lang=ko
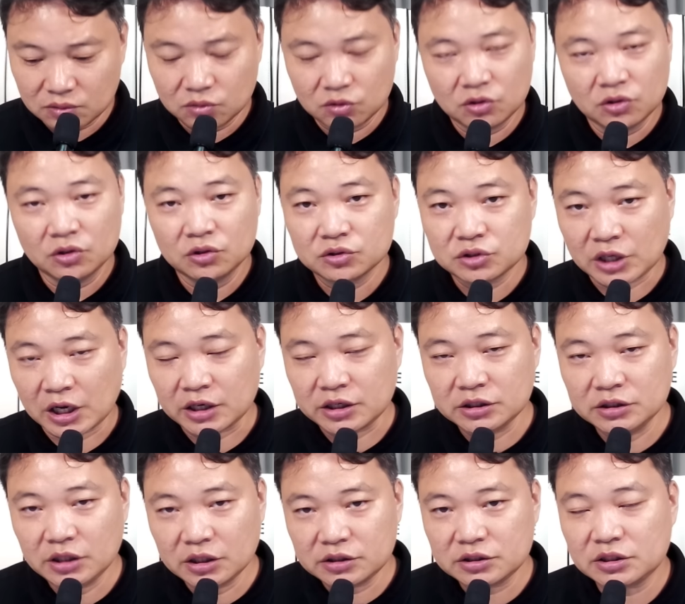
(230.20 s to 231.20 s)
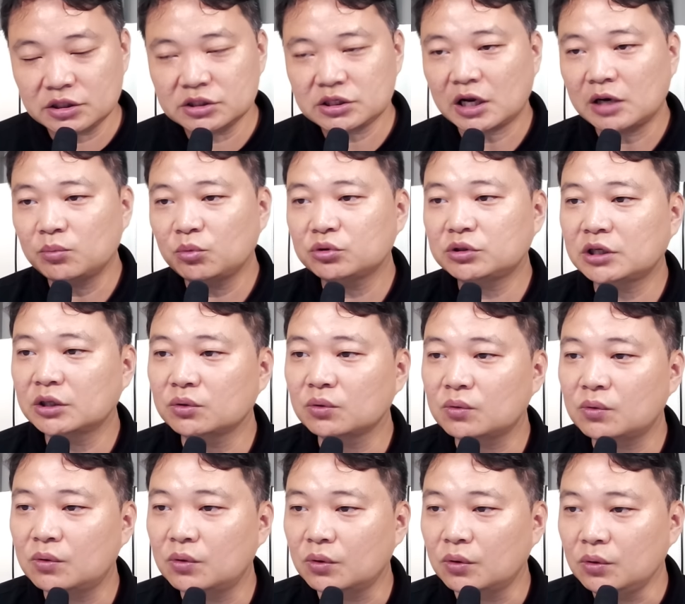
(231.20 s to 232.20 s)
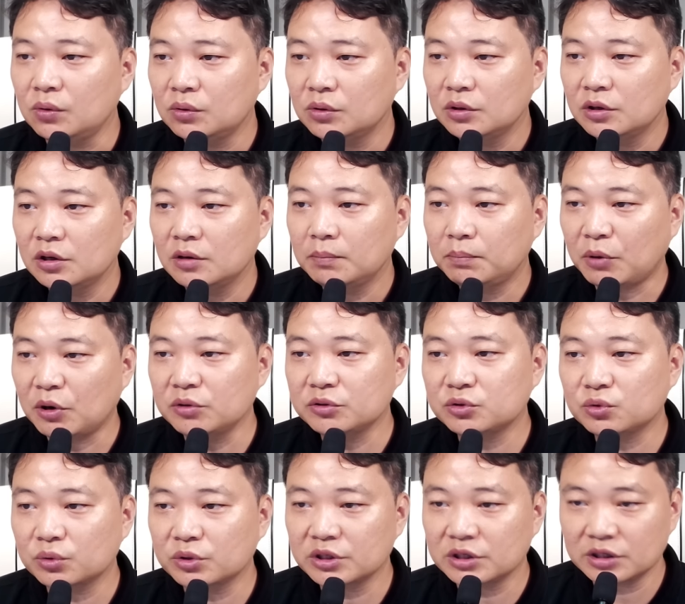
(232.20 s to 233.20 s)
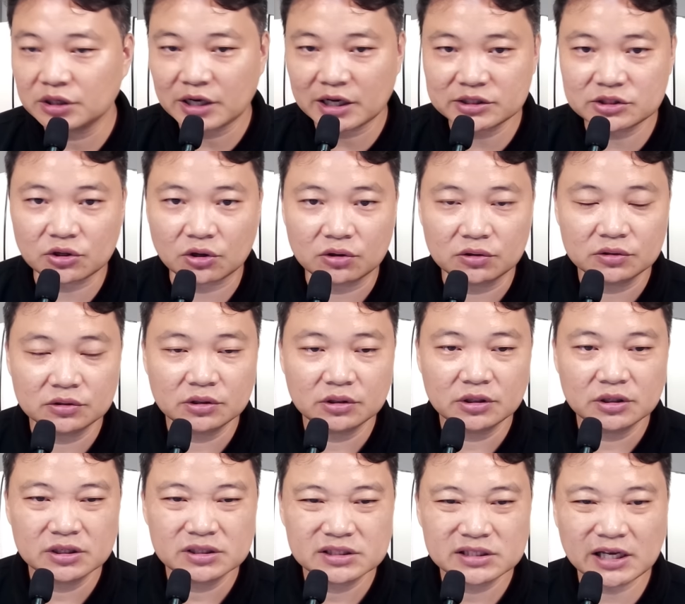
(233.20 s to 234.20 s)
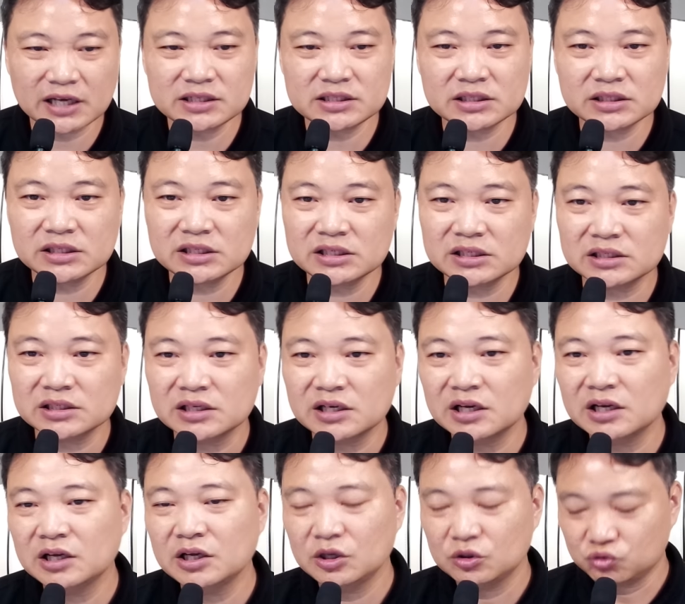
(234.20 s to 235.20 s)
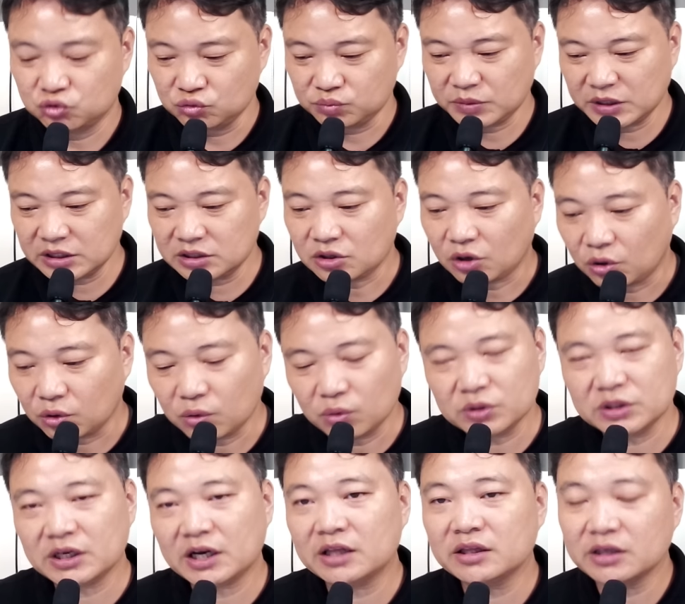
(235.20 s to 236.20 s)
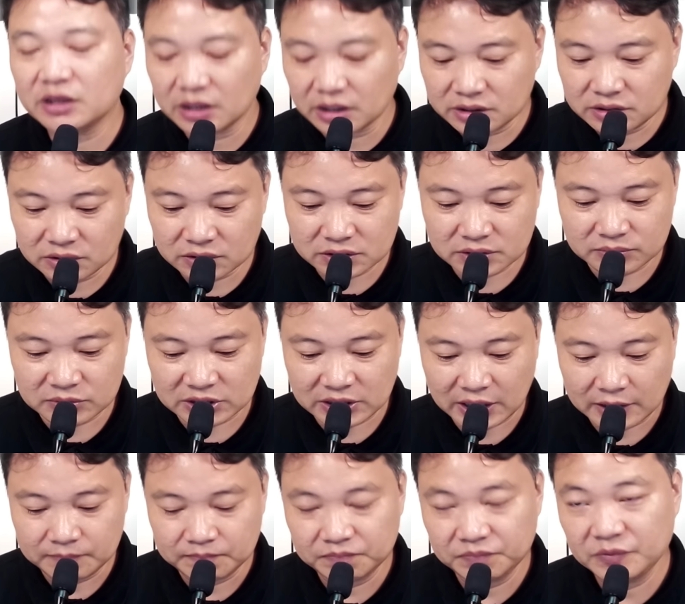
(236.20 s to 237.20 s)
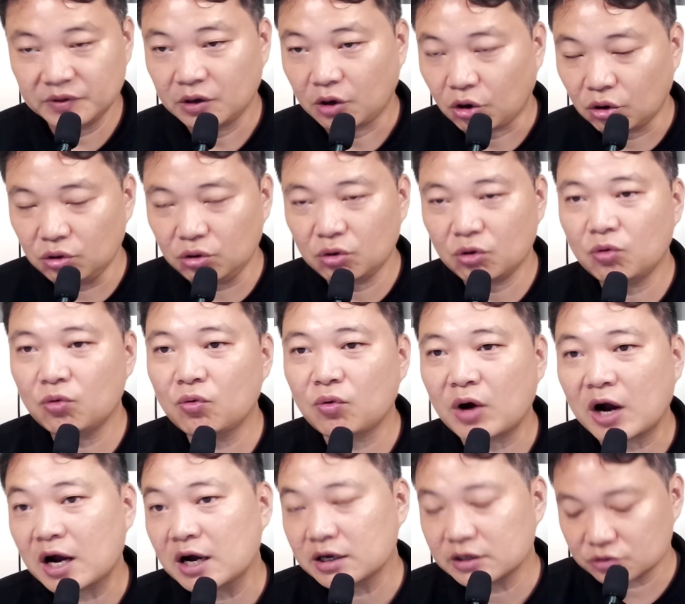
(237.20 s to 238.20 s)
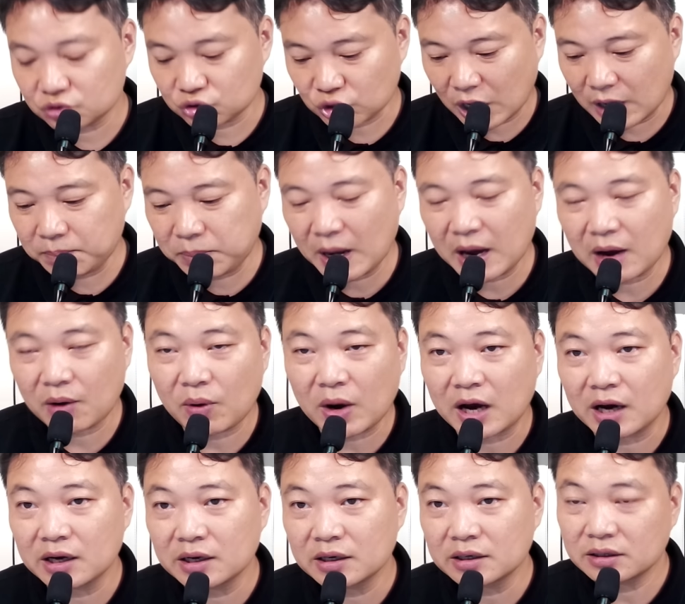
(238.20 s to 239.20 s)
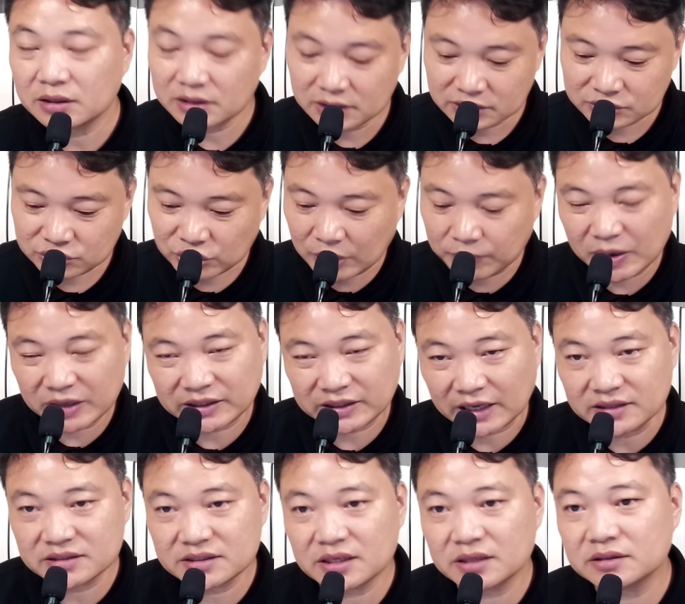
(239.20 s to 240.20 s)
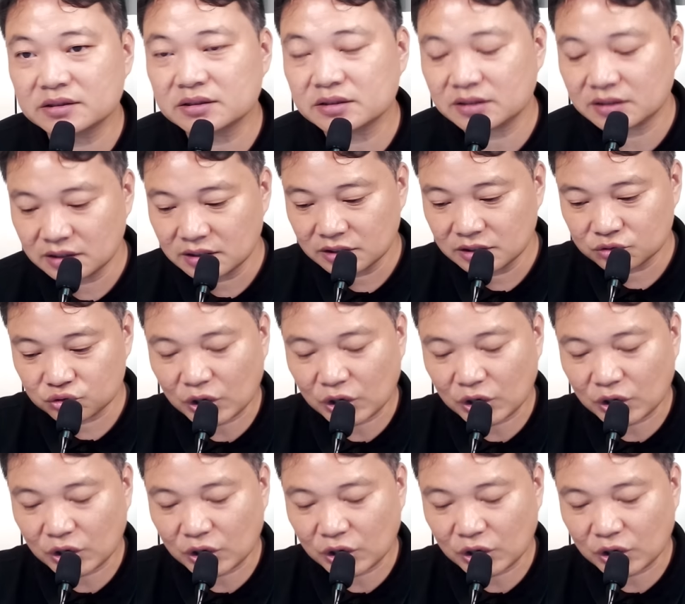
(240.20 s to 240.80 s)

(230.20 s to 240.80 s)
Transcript: 자기네들이 잘못해놓고 뻘소리를 하죠. 사실 국민 여론이라는 게 그렇습니다. 언론과 좌파와 좌파 단체들, 좌파